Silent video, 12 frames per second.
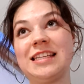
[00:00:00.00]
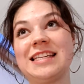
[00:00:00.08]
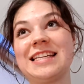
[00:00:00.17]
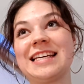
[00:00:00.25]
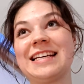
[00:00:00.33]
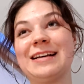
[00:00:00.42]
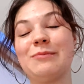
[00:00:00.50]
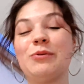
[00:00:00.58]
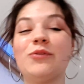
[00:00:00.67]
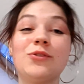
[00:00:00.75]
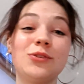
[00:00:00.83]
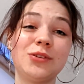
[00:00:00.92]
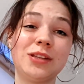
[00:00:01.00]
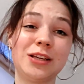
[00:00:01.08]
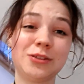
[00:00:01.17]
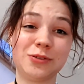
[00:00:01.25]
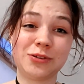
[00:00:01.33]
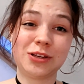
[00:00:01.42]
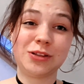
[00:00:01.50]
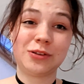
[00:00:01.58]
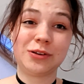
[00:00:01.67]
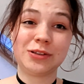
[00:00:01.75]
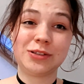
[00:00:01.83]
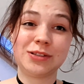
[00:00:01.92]
że powrót do tej książki to
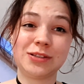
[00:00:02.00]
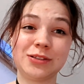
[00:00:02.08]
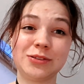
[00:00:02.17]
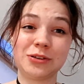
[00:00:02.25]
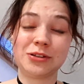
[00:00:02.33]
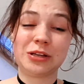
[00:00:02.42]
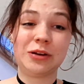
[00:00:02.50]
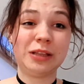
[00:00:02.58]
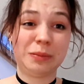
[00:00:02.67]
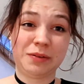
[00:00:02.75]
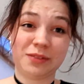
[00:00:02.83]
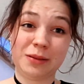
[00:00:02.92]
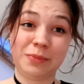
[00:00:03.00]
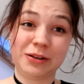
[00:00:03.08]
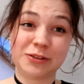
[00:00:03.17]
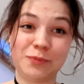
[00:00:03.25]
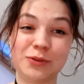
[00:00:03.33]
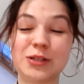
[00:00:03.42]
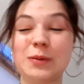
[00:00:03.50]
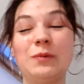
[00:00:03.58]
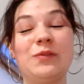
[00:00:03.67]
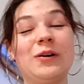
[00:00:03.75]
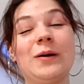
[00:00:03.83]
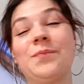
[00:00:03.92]
jest coś, czego naprawdę bardzo
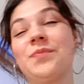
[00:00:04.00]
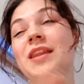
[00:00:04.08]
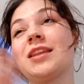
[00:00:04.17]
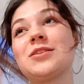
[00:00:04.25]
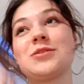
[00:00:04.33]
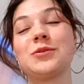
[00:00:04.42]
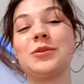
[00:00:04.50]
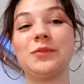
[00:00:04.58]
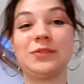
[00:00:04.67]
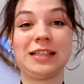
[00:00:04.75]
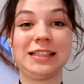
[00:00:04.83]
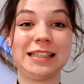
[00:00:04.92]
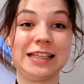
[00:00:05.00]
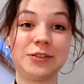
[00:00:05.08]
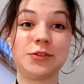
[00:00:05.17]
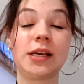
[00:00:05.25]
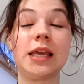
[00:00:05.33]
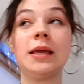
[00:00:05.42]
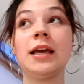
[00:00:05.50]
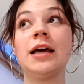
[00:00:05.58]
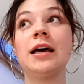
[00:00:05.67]
potrzebowałam Cudowna jest ta książka i